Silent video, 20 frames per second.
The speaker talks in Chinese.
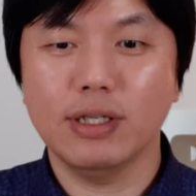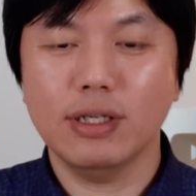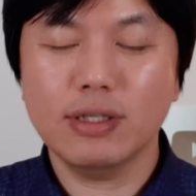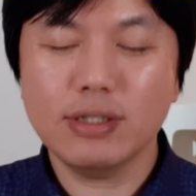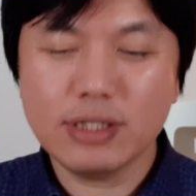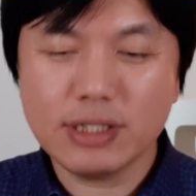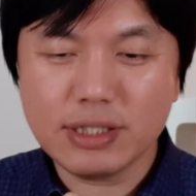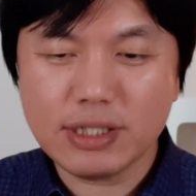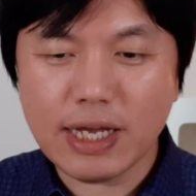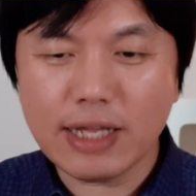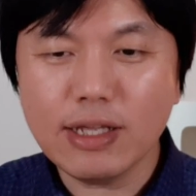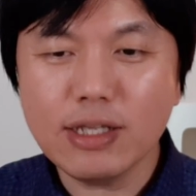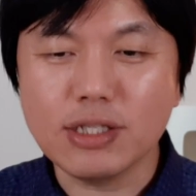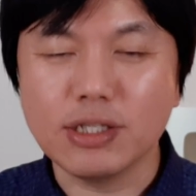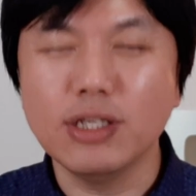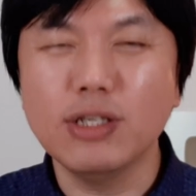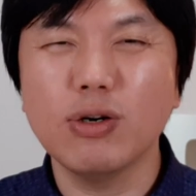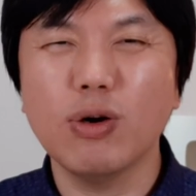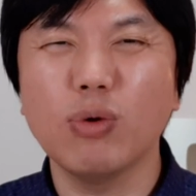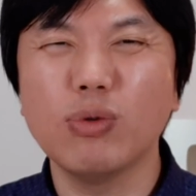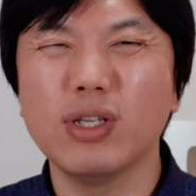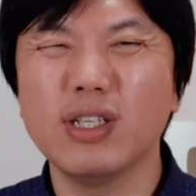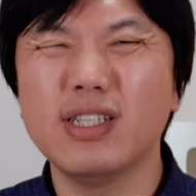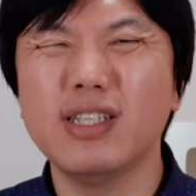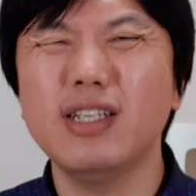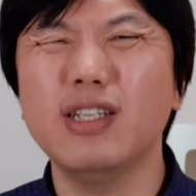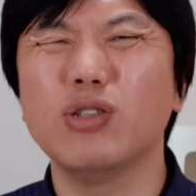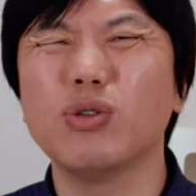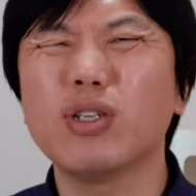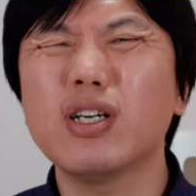那粘得紧以后，你
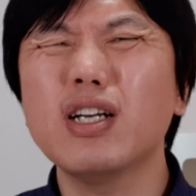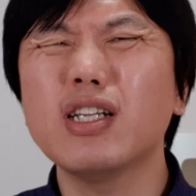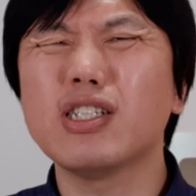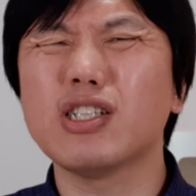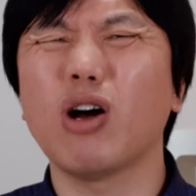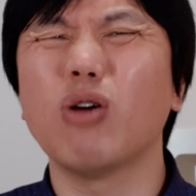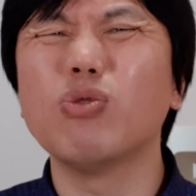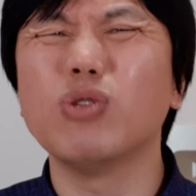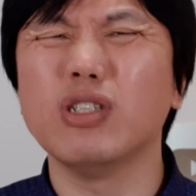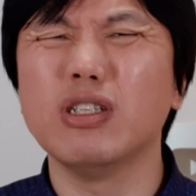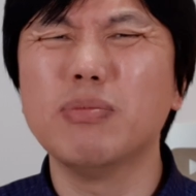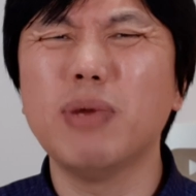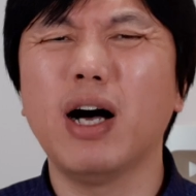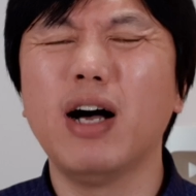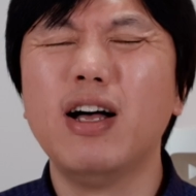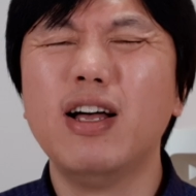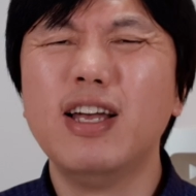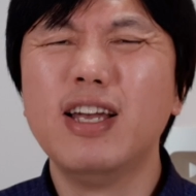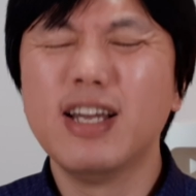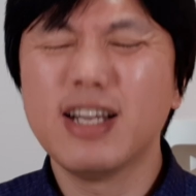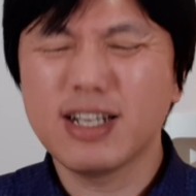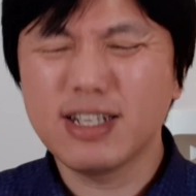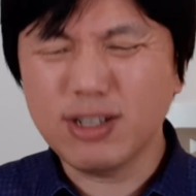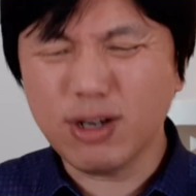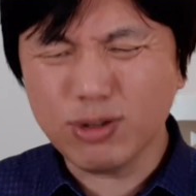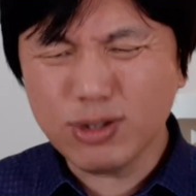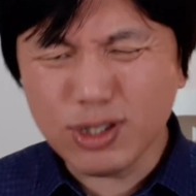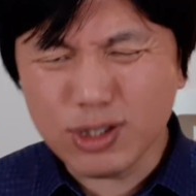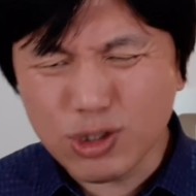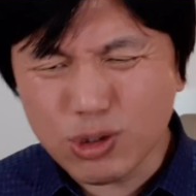心里就更着急嘛，更
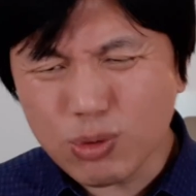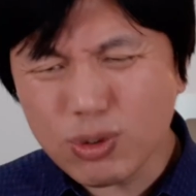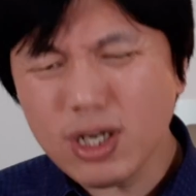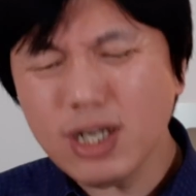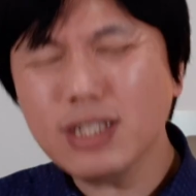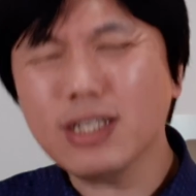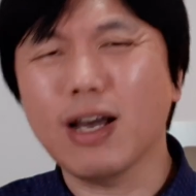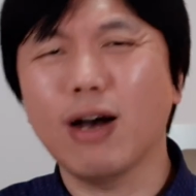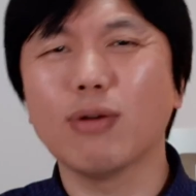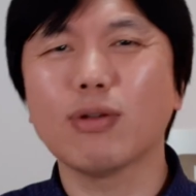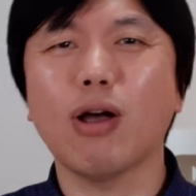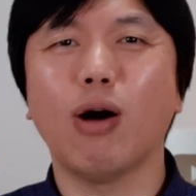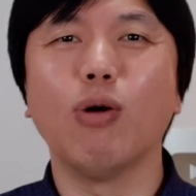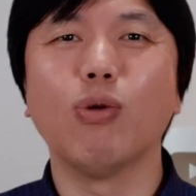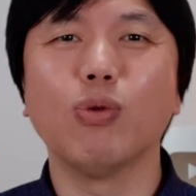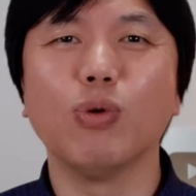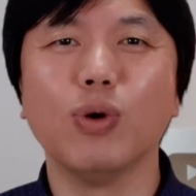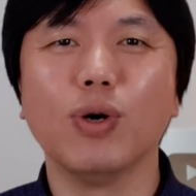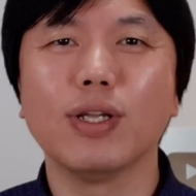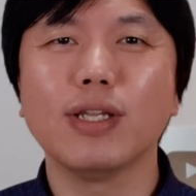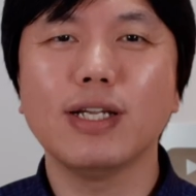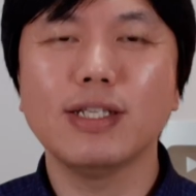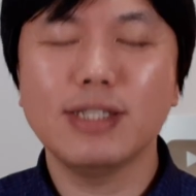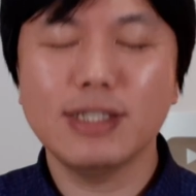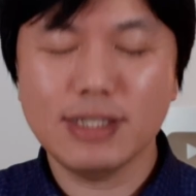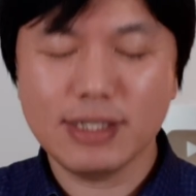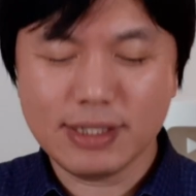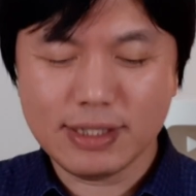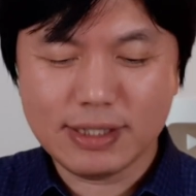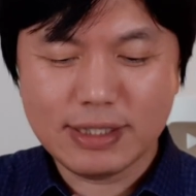着急，你就更想要逃脱。那
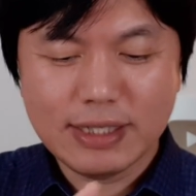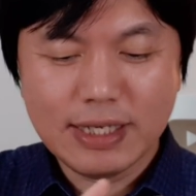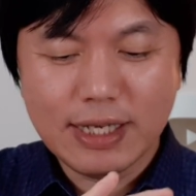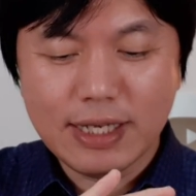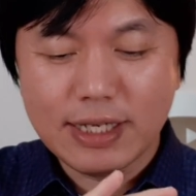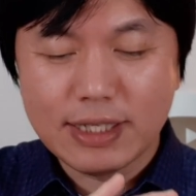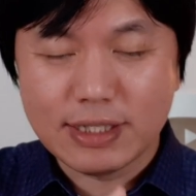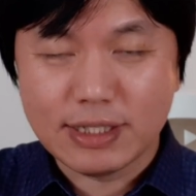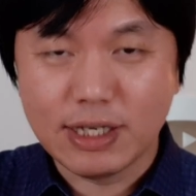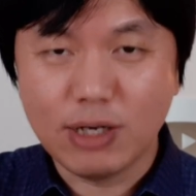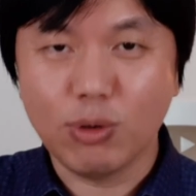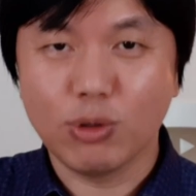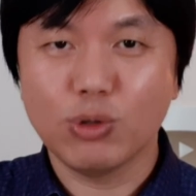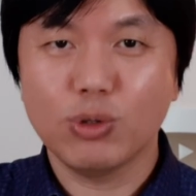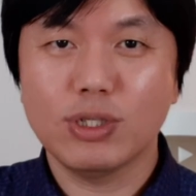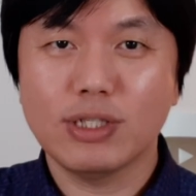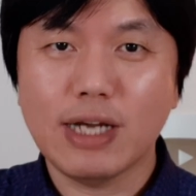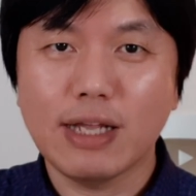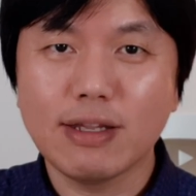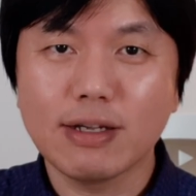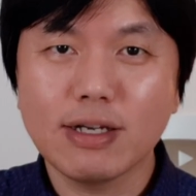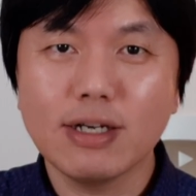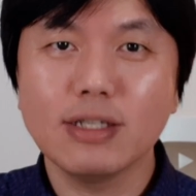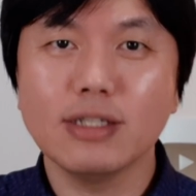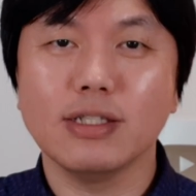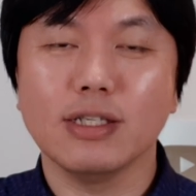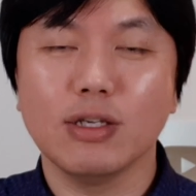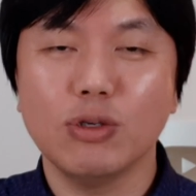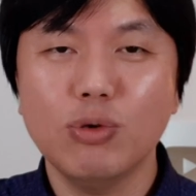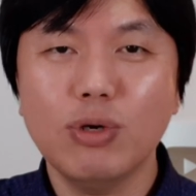结果就是粘得更
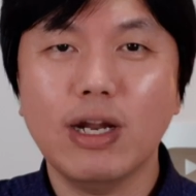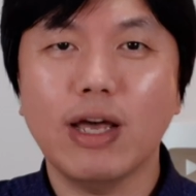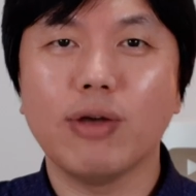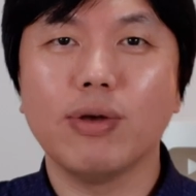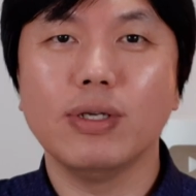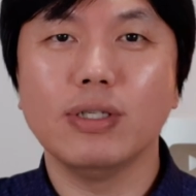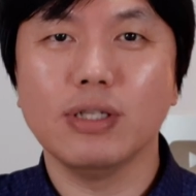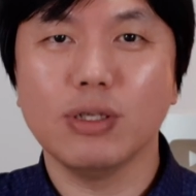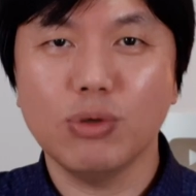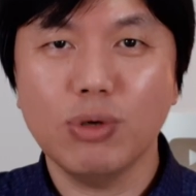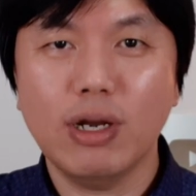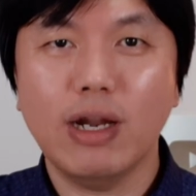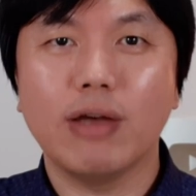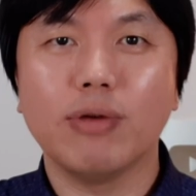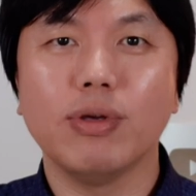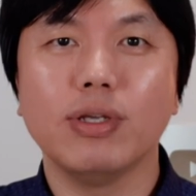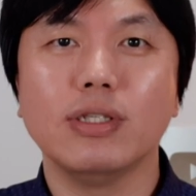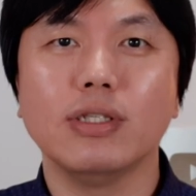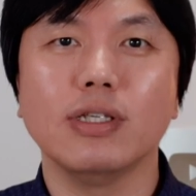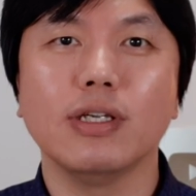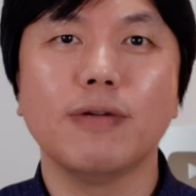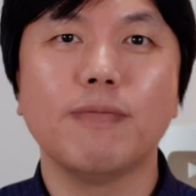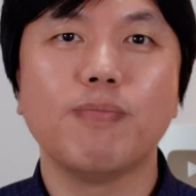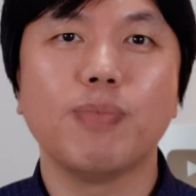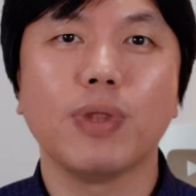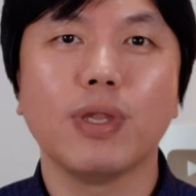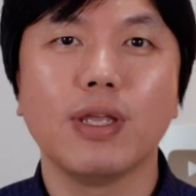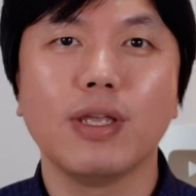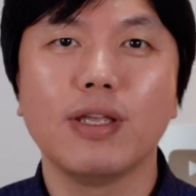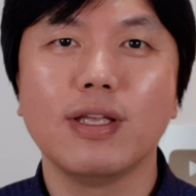紧，越来越紧，越来越紧，
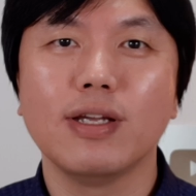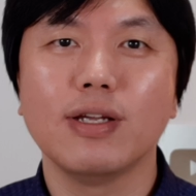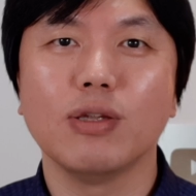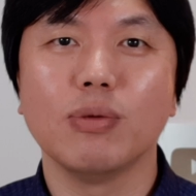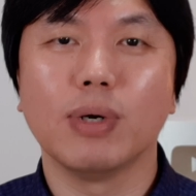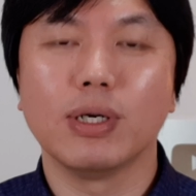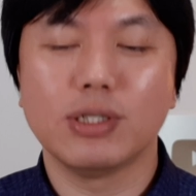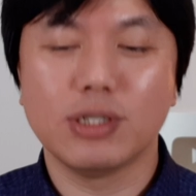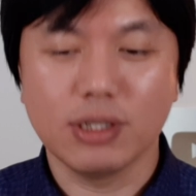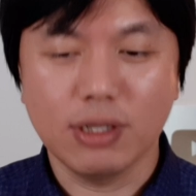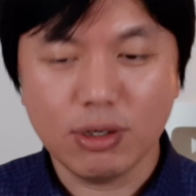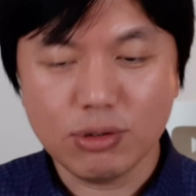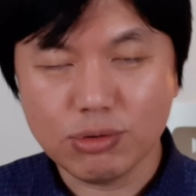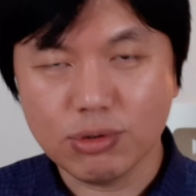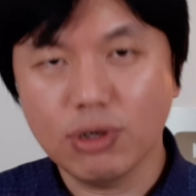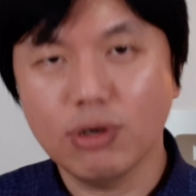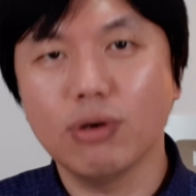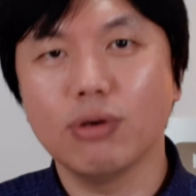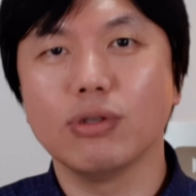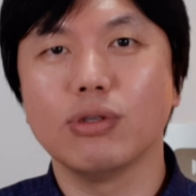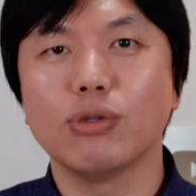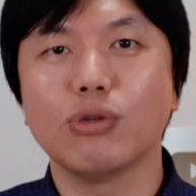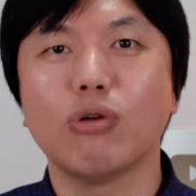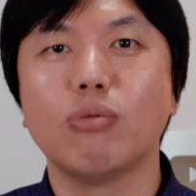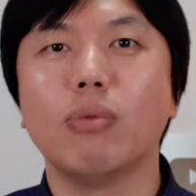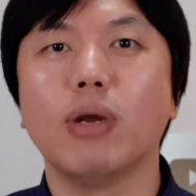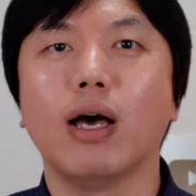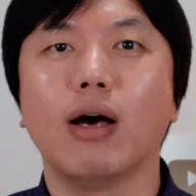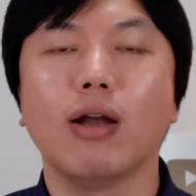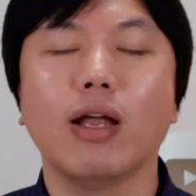对吧？直到最后你
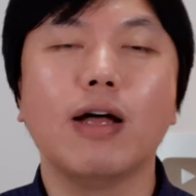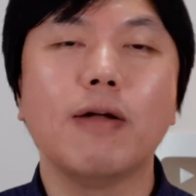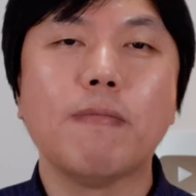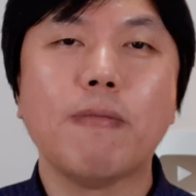动不了了。